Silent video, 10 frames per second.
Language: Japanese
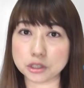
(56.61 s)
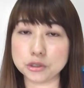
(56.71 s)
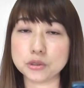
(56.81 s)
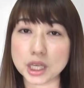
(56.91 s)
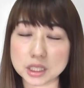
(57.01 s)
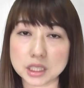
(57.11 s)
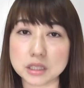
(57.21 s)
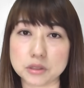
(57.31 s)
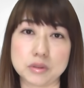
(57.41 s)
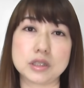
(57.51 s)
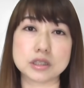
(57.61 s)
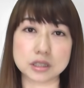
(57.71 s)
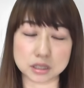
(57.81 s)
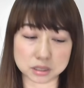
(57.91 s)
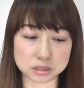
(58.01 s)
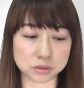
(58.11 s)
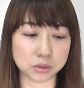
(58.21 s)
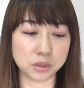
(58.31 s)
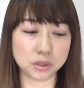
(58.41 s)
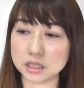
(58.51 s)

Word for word: 乳液っていう感じだったんですよ。